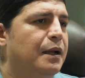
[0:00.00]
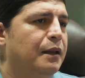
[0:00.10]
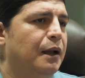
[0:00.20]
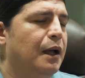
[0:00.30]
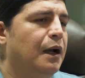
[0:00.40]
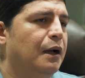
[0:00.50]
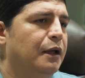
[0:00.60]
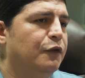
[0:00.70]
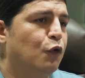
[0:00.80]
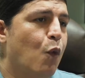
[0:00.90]
de la
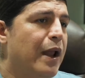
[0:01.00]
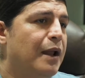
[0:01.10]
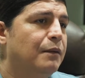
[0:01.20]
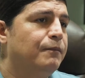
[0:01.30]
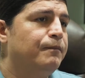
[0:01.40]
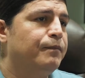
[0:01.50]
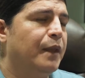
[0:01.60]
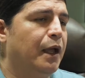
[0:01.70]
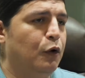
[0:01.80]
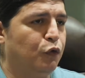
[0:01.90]
escuela,
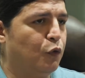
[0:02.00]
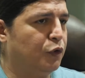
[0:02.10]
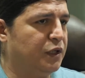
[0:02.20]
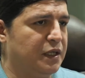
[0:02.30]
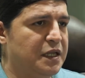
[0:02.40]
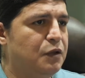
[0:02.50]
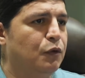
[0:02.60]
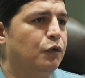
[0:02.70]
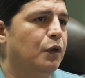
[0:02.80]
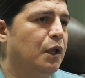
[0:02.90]
en los
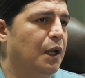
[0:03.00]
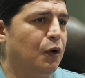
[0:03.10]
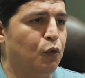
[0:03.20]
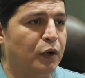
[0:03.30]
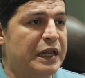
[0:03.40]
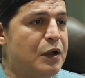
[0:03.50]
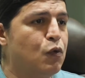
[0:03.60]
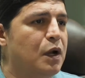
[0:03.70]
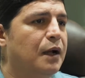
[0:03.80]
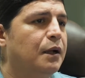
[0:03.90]
contenidos, en la
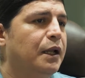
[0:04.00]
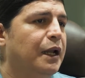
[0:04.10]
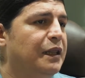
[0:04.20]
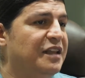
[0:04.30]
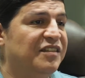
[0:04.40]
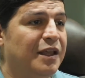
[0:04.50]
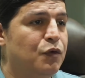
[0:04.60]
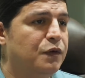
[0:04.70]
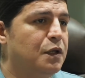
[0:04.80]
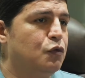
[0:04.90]
currícula, en el diseño
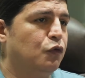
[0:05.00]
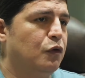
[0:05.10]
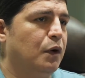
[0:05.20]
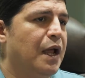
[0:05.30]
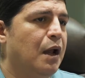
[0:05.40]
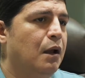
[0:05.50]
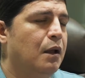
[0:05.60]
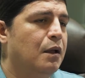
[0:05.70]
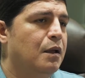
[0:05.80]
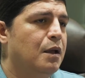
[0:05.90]
institucional.
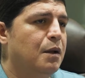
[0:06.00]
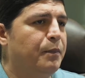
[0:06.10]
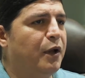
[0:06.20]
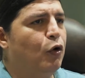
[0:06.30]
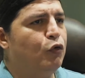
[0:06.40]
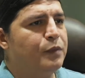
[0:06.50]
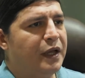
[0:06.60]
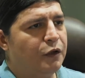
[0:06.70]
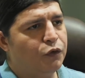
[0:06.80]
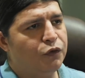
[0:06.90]
Pero los
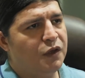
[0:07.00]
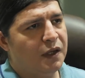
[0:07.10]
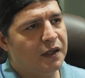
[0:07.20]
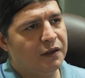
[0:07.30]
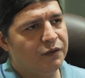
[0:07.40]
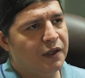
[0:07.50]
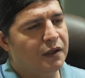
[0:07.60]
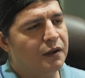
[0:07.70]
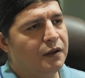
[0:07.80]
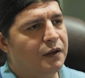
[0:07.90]
maestros tienen que
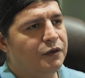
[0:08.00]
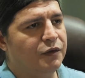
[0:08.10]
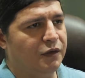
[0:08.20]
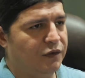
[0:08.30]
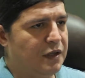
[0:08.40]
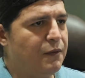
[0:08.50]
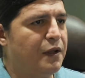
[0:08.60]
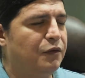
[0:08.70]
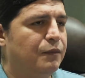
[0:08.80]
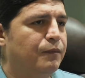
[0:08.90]
ser
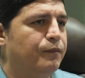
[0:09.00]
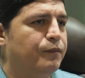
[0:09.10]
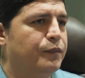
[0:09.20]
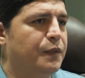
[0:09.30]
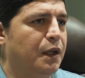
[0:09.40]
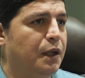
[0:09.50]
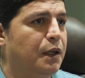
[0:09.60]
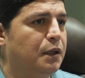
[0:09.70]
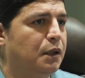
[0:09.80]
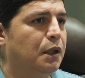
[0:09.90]
sensibles, tienen que
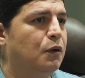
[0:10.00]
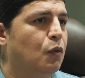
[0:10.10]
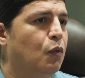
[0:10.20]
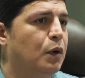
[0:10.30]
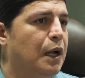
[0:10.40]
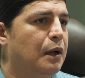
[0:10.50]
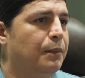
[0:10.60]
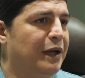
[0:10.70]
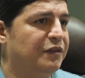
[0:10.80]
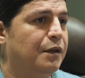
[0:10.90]
tener una
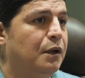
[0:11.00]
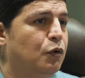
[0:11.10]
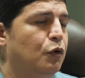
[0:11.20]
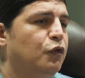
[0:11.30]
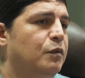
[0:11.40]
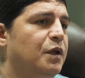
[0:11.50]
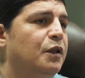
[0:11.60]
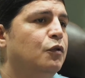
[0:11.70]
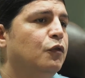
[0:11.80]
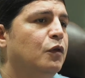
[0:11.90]
base de
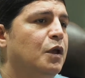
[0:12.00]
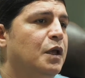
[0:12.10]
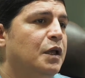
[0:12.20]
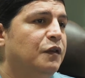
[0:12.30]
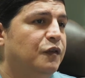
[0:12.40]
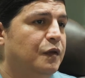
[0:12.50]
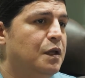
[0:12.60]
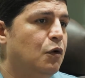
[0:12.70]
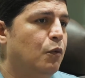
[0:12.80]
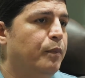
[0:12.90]
conocimientos
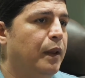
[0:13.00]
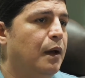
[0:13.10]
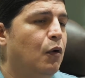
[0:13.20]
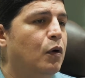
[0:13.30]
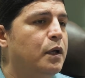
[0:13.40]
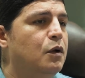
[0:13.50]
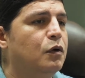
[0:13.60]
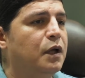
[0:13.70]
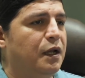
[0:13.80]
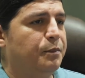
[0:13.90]
psicopedagógicos
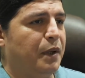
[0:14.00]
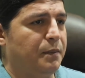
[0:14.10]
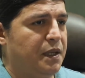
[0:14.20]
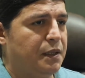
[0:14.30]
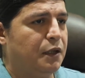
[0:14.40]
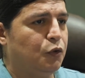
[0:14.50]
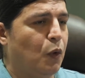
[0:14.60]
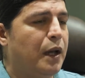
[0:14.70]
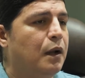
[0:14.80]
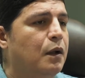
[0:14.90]
que le permita
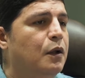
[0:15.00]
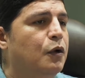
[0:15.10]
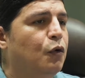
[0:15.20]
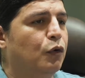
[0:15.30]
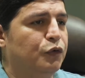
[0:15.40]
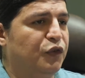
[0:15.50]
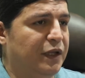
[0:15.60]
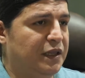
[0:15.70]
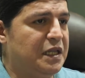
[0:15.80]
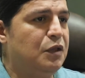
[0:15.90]
actuar con
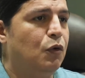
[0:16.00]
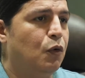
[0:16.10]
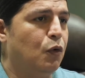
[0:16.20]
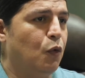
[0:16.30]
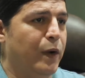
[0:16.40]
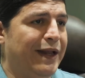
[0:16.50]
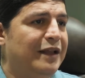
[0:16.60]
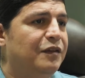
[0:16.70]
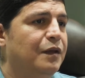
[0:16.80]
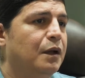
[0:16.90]
sentido, con
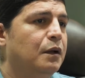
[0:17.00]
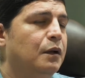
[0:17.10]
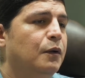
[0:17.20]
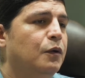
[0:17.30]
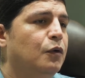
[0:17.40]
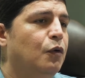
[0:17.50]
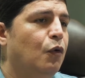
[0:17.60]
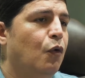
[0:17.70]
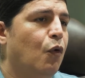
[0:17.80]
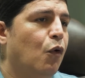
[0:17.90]
coherencia,
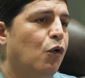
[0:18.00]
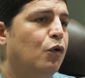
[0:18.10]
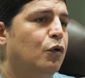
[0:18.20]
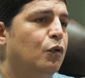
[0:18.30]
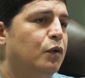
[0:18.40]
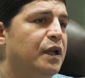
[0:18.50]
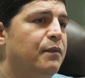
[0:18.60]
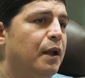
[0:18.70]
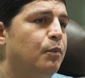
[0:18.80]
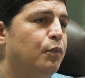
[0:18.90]
con un
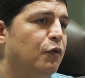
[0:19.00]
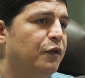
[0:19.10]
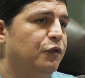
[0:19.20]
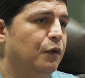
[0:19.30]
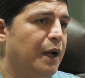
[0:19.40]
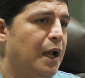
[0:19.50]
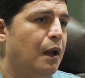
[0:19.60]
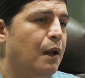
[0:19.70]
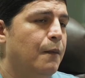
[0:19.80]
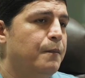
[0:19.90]
nivel profesional
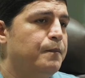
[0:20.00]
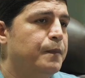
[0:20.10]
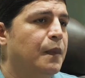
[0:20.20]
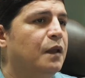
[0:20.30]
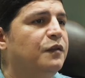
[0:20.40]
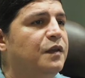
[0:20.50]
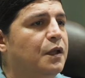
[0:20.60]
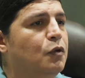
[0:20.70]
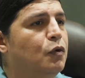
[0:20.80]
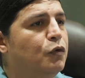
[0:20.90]

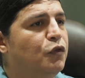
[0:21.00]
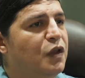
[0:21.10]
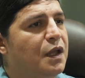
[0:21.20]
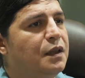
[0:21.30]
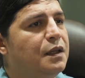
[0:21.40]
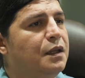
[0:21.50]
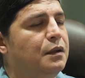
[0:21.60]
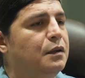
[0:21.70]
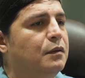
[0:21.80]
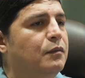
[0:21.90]
siendo consciente,
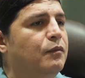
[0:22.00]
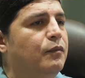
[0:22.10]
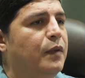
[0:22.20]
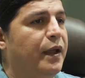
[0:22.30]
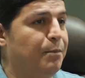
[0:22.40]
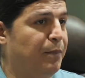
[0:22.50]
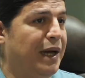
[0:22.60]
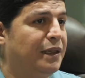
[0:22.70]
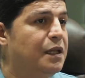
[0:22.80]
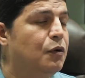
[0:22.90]

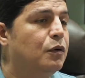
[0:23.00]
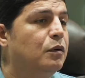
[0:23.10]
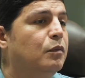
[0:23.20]
empático,